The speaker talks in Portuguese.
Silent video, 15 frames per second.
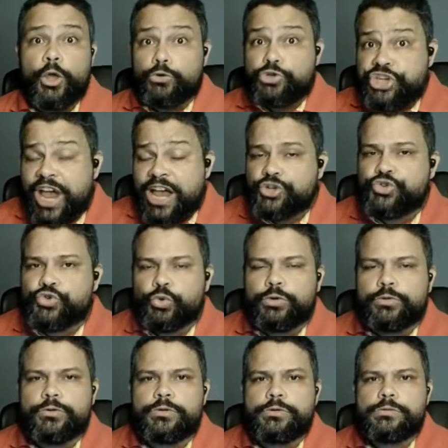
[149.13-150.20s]
eu te
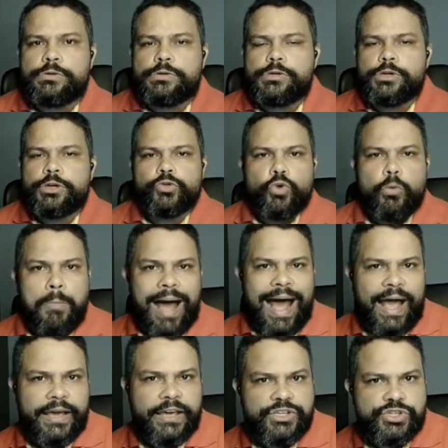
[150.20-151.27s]
ajudo no
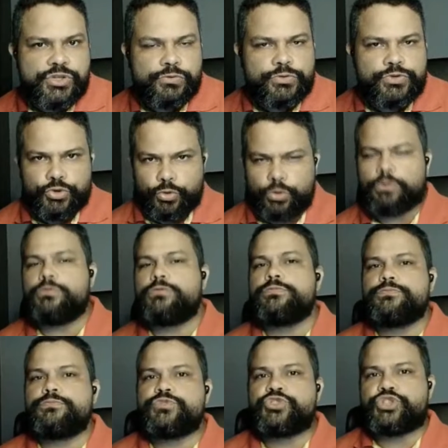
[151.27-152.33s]
marketing do jogo,
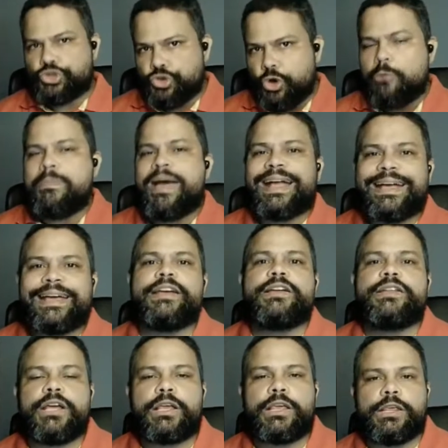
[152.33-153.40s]
te dou uma
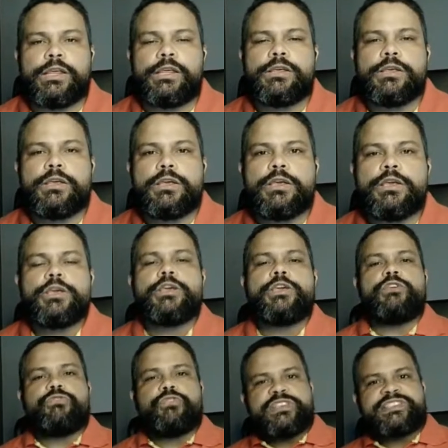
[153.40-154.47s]
grana aqui
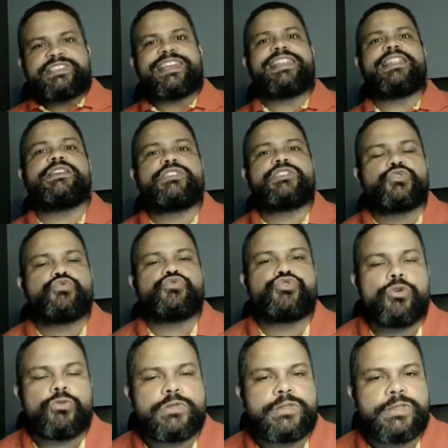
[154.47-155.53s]
e você lança o
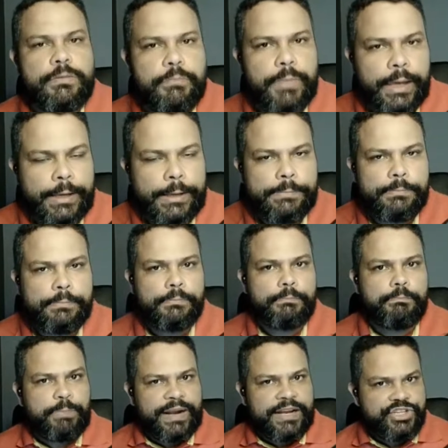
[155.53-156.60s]
jogo também
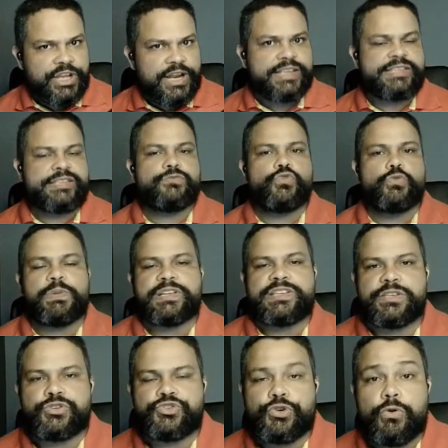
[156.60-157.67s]
para a geração do
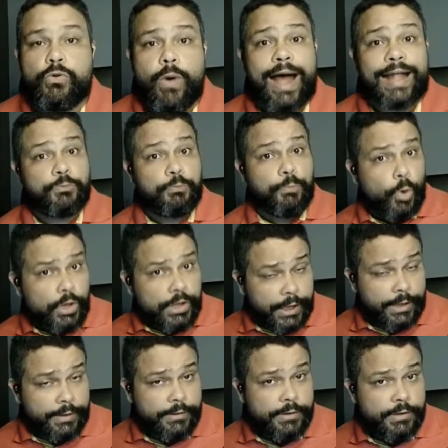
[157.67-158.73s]
PlayStation 4. Por
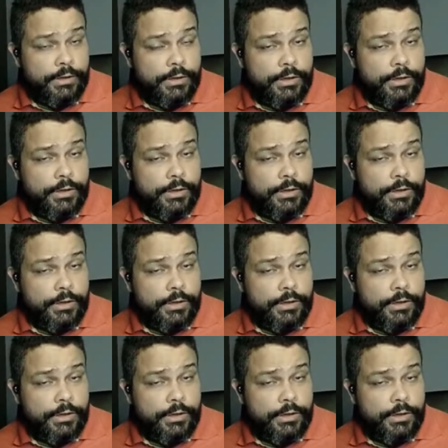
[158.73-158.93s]
quê?